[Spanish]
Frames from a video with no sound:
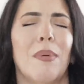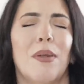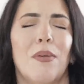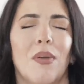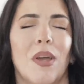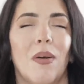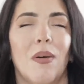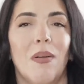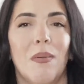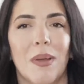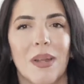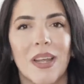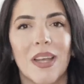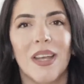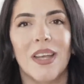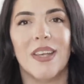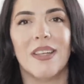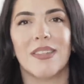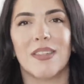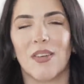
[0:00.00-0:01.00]
nunca volver,
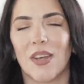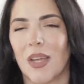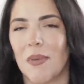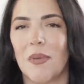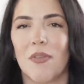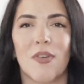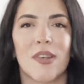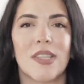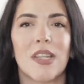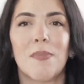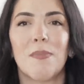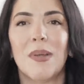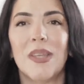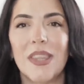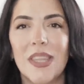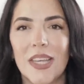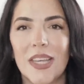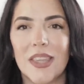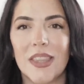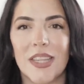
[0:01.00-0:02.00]
sino que me fui a hacer
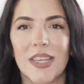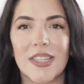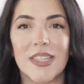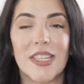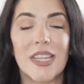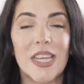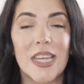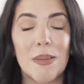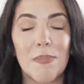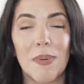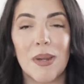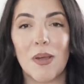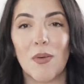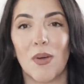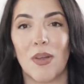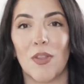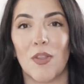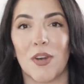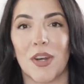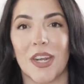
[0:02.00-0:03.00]
pendientes y para
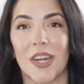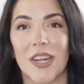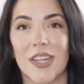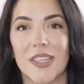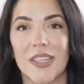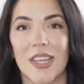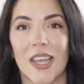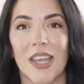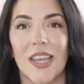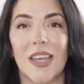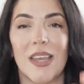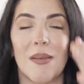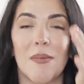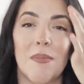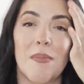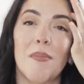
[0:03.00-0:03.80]
cuando regresé,